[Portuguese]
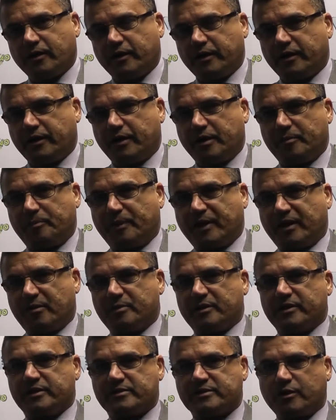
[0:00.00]
é, é
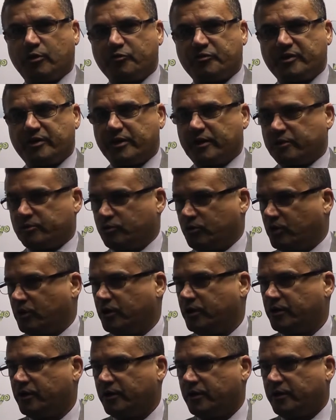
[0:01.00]
parabenizar o vereador
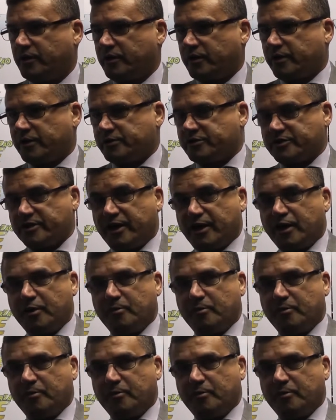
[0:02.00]
Jean